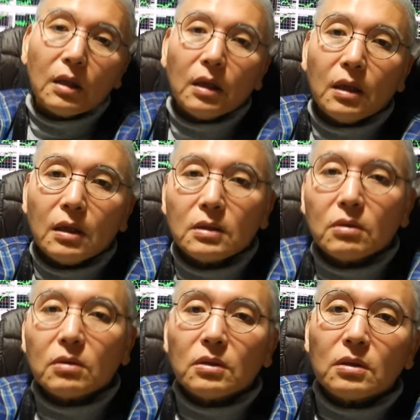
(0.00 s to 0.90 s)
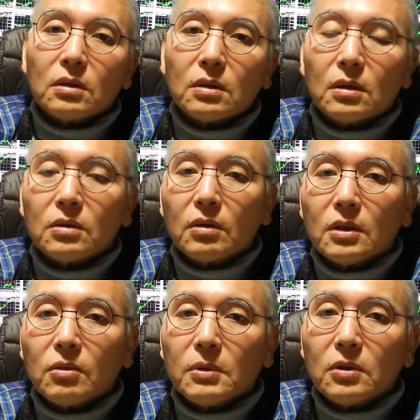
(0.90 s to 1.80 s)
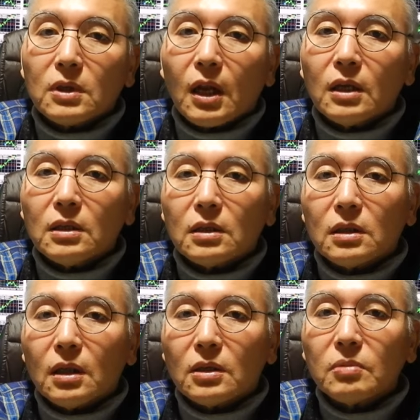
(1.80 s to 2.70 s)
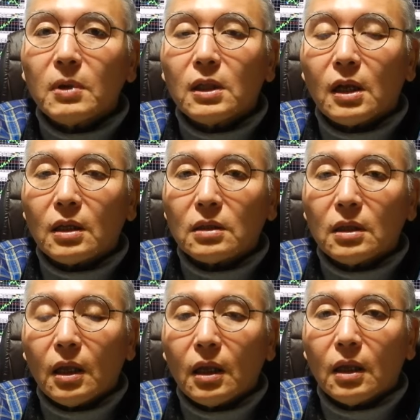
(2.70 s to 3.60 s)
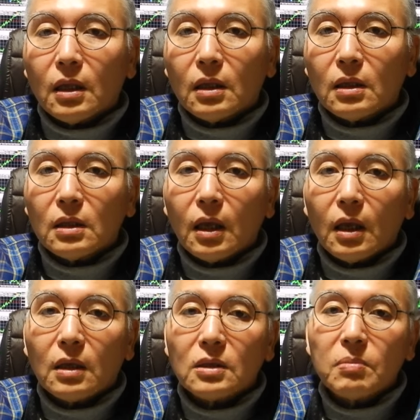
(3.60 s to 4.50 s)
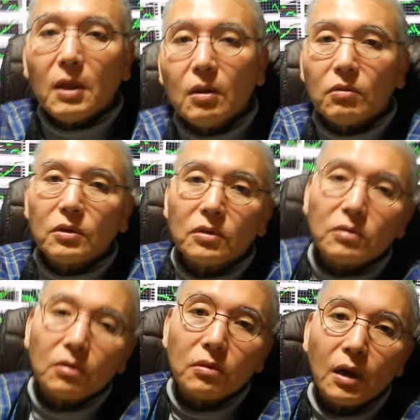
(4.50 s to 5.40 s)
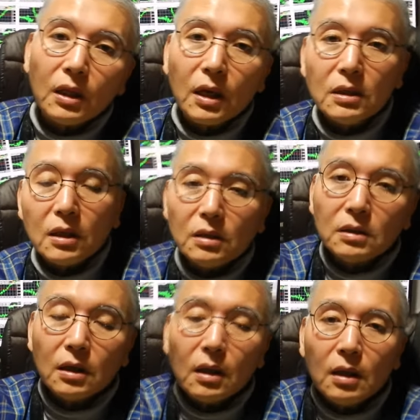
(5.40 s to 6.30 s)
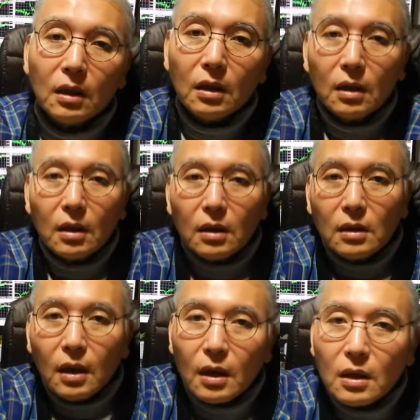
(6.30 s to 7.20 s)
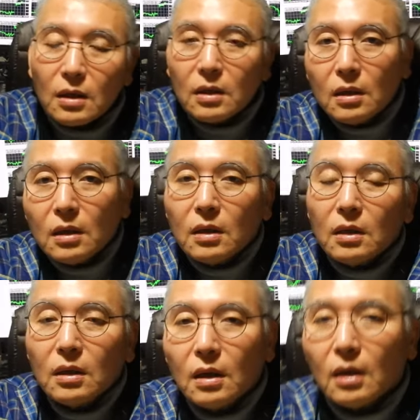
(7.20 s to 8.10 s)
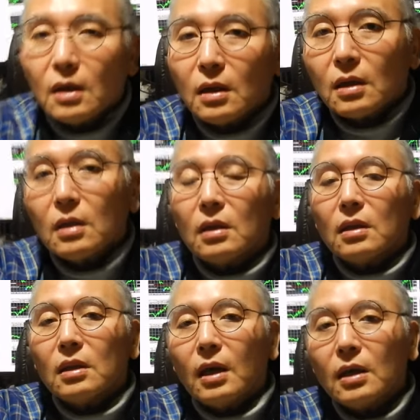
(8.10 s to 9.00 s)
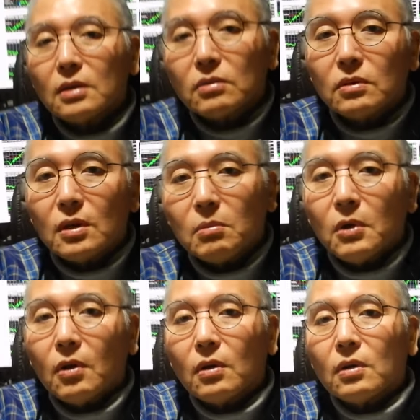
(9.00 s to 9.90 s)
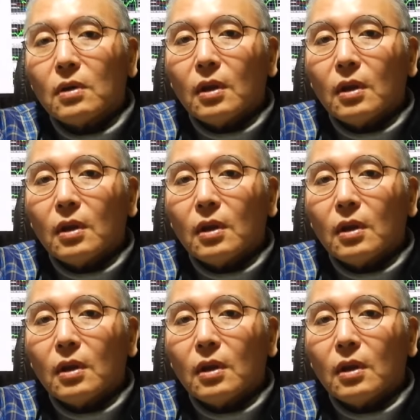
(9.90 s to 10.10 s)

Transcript: えー、それと、そんなちょびっとじゃないんですね。すべてなんですね。で、すべてを作ることが大事なんですね。だから、あ誰が作っても、